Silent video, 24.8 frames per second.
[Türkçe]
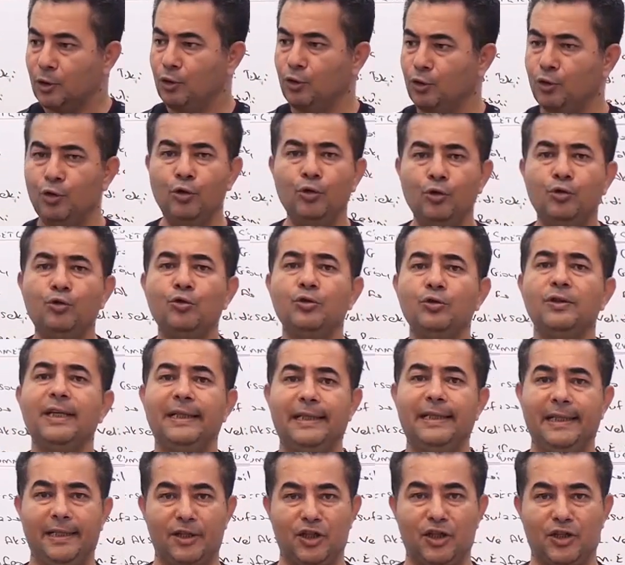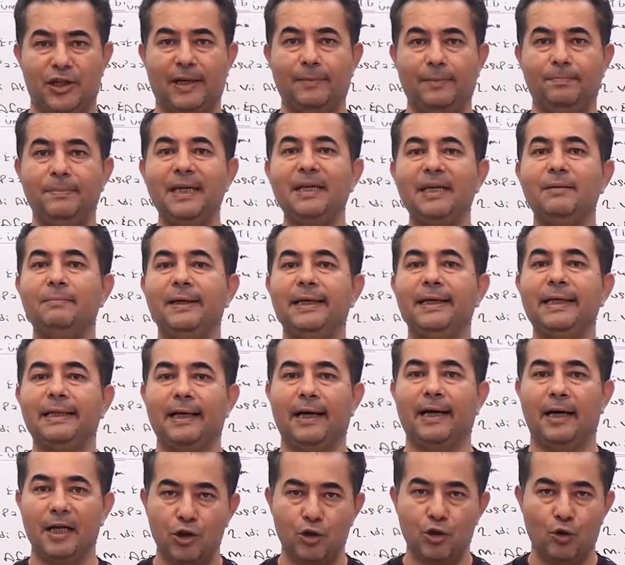Kültür dediğiniz şey bir
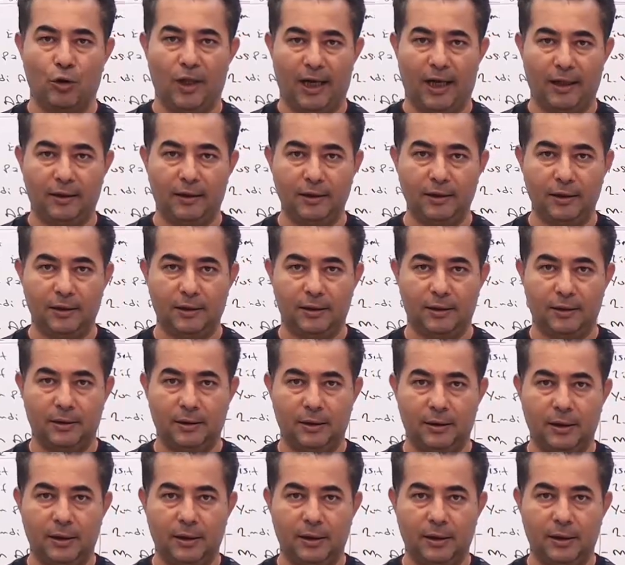millete has olandır.